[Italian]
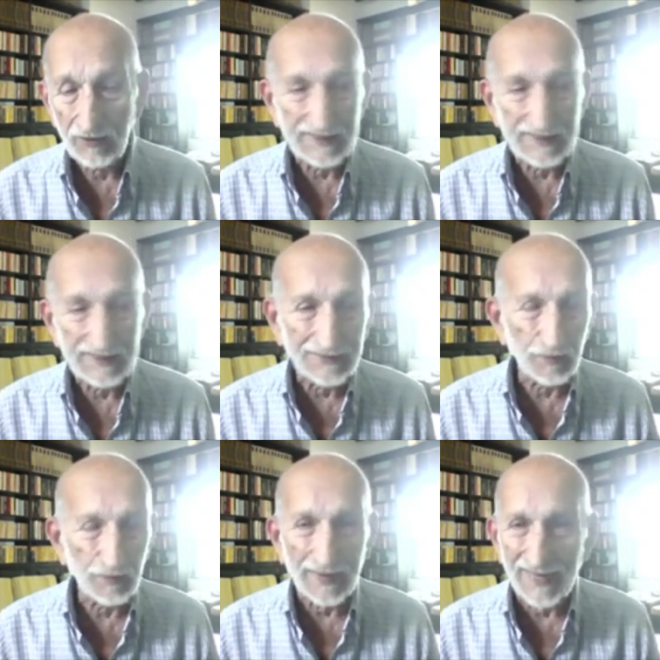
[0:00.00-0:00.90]
Ecco,
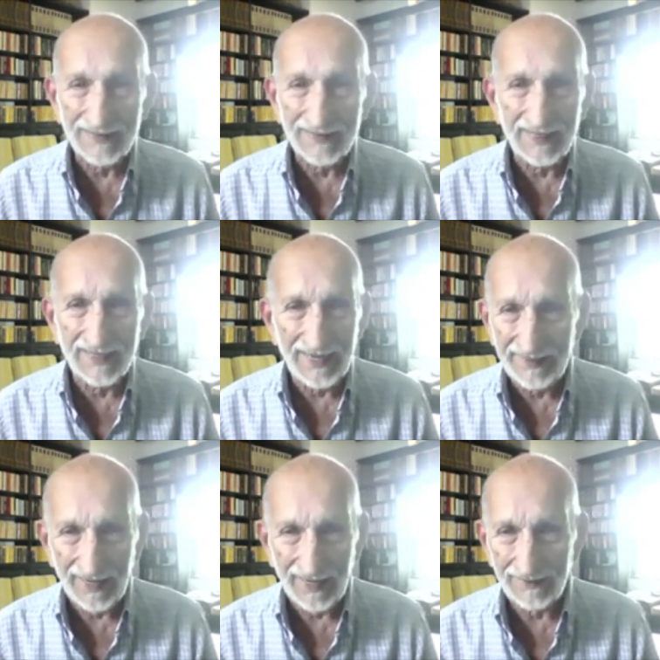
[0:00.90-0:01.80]
intanto parlare di
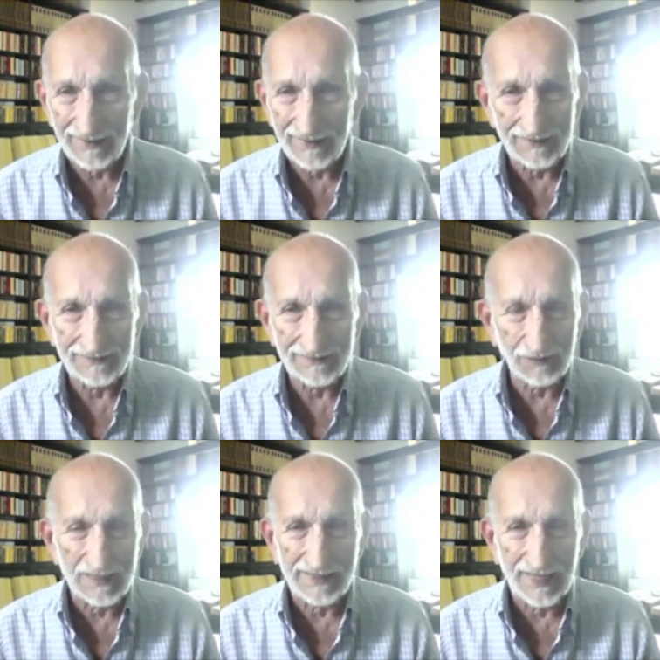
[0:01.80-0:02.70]
Kenya a
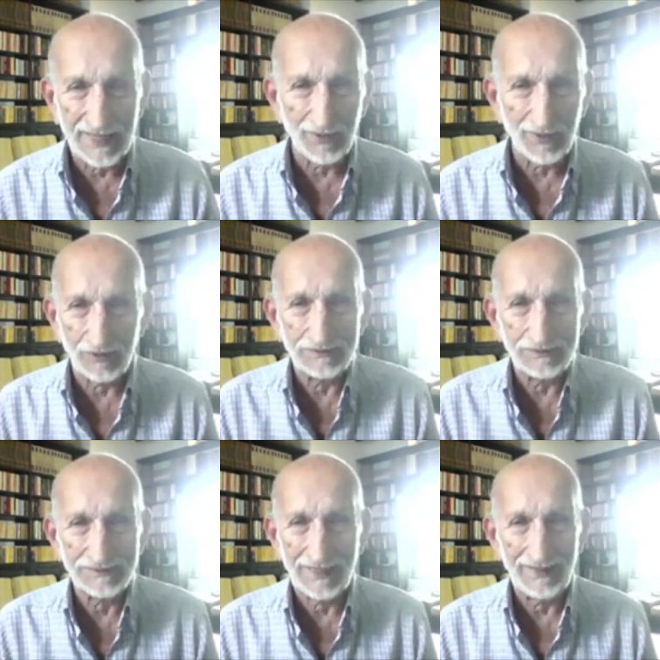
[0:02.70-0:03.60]
quel tempo
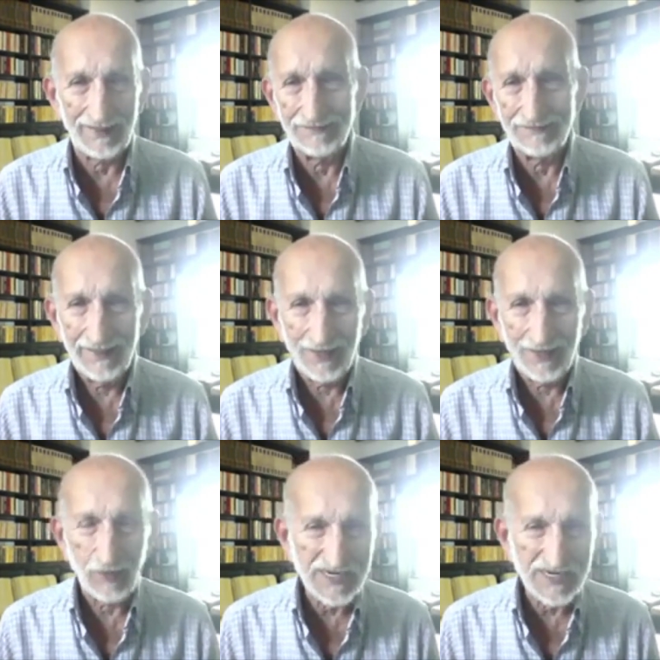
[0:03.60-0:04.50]
eh,
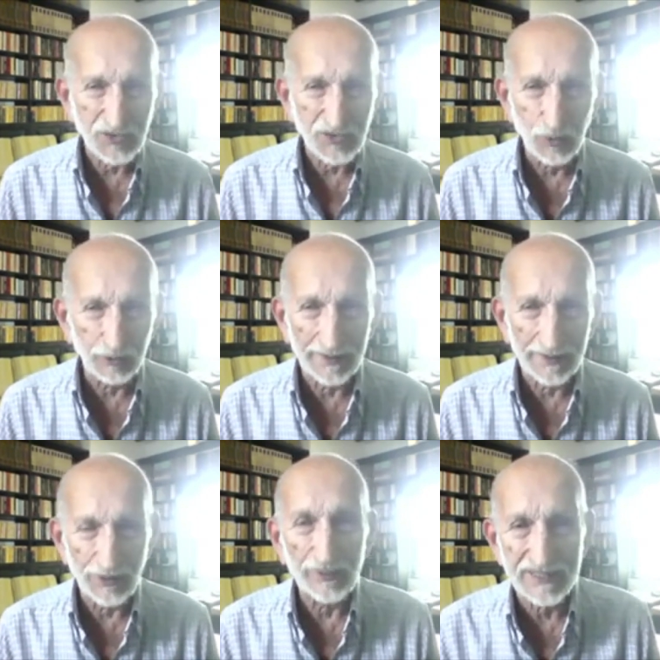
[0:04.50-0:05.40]
è quasi assurdo
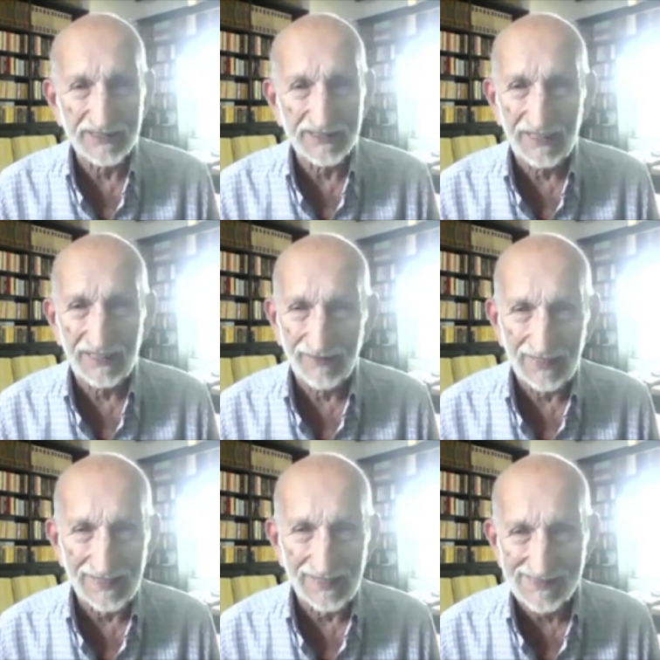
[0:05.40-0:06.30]
perché non
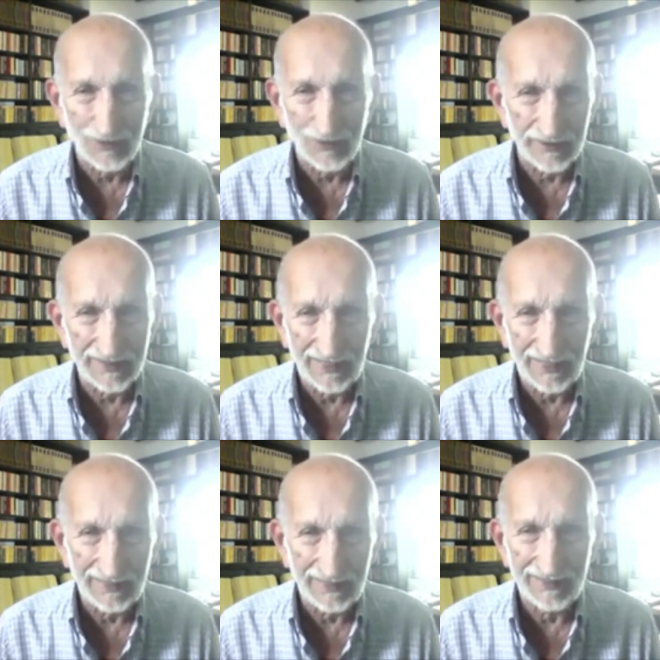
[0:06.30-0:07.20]
esisteva la nazione
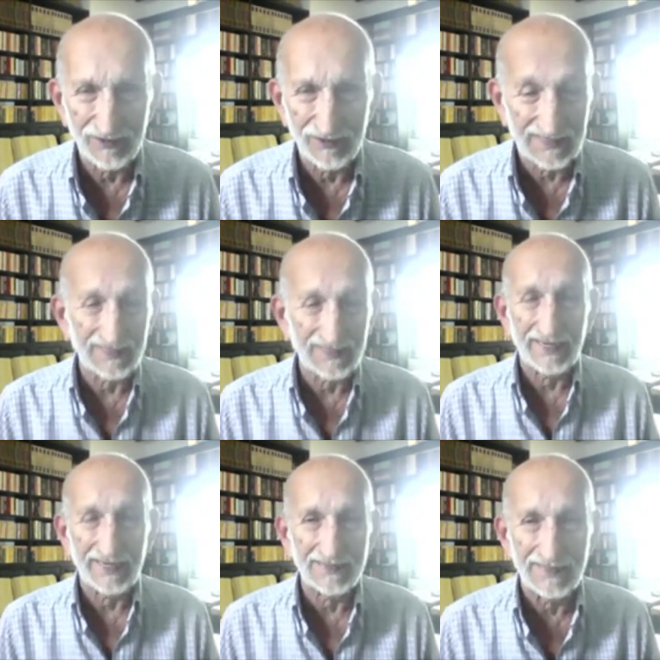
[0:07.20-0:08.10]
Kenya, era stata
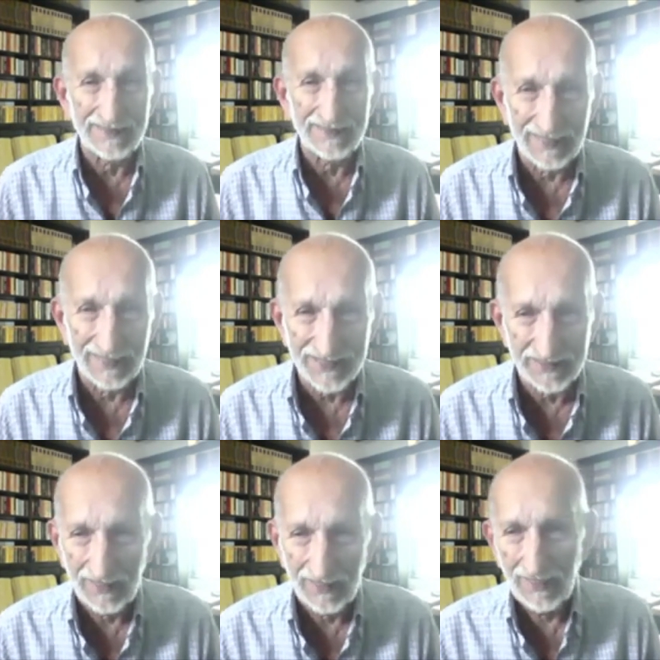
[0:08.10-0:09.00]
creata dagli
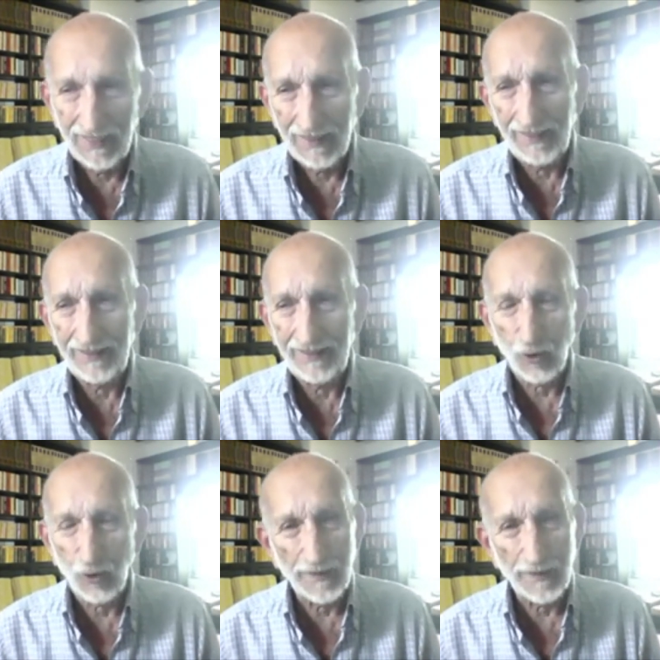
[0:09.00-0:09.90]
inglesi
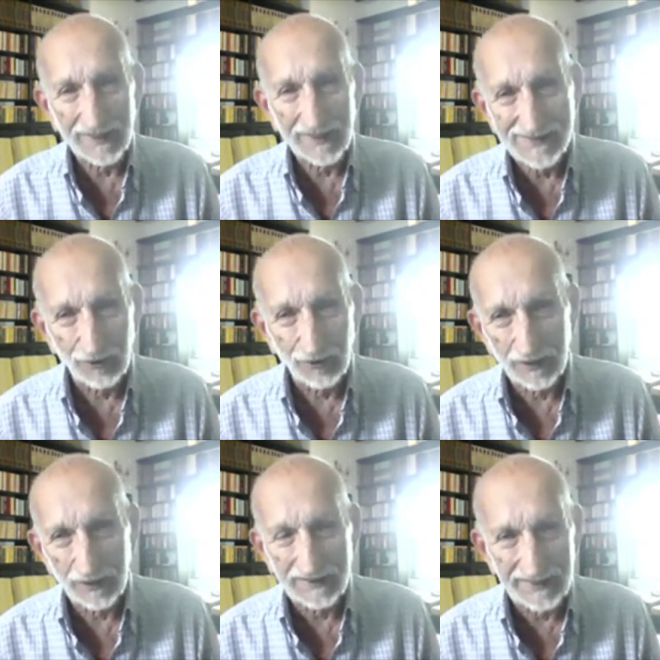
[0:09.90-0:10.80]
eh, in cooperazione
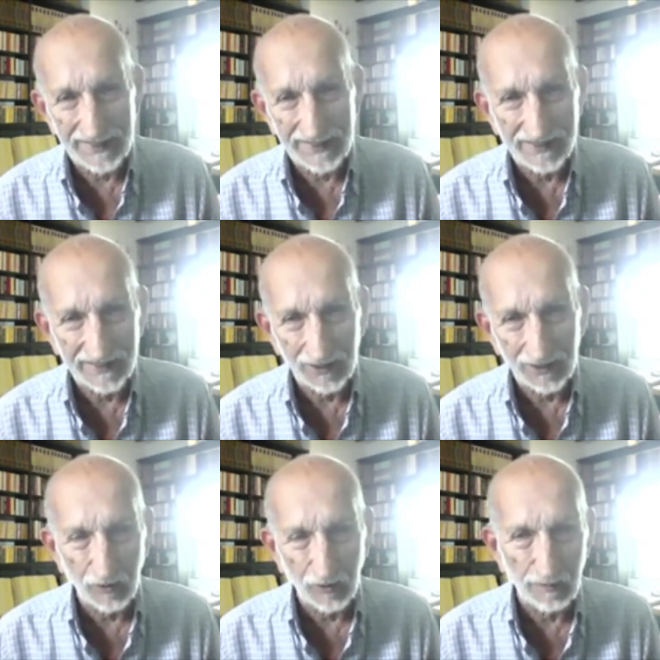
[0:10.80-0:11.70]
con i tedeschi che
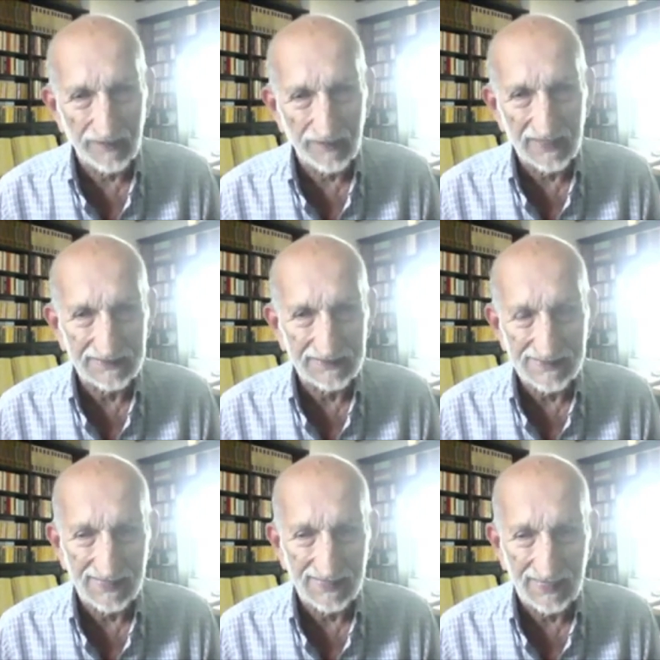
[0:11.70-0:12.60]
allora occupavano la
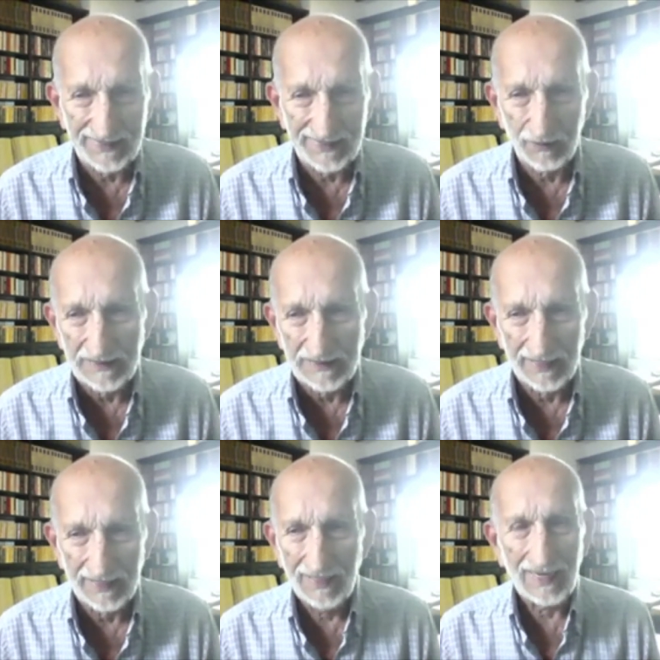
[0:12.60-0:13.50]
Tanzania,
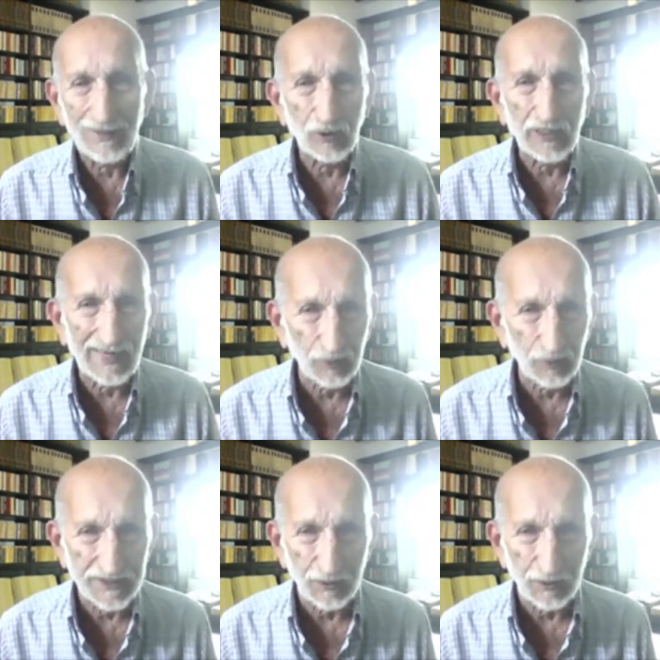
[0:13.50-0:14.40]
quindi hanno
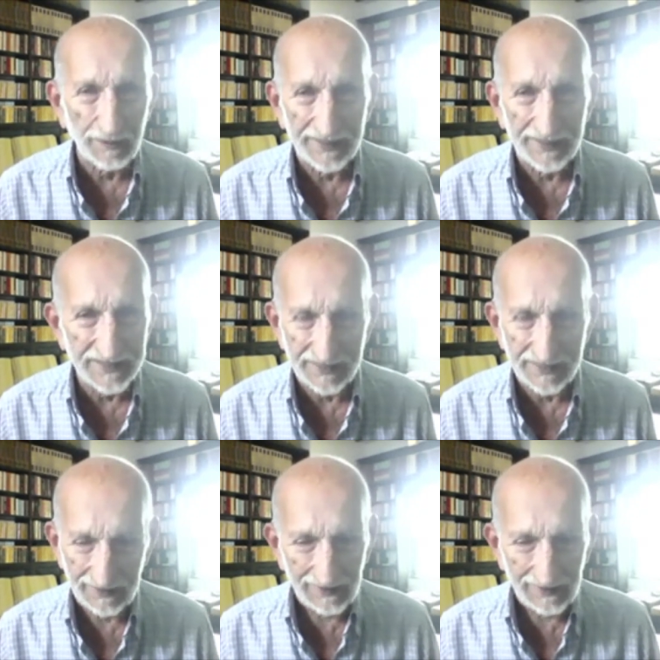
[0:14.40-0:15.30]
creato questo
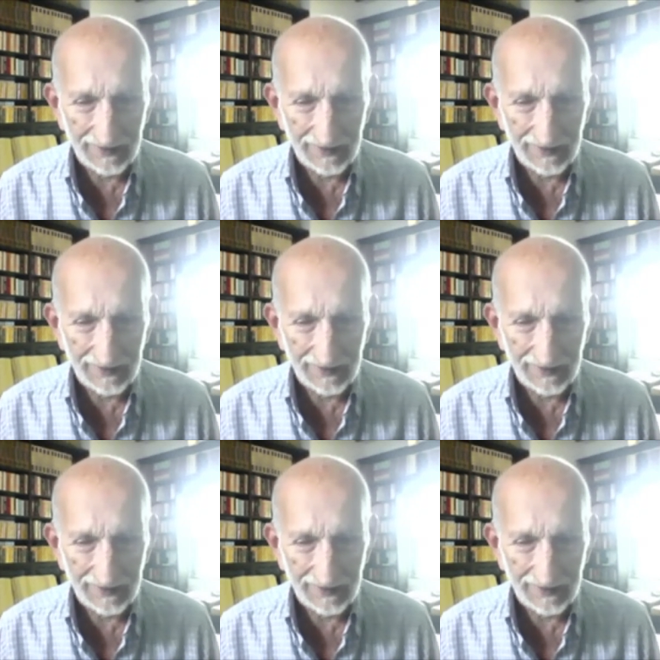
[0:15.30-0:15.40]
paese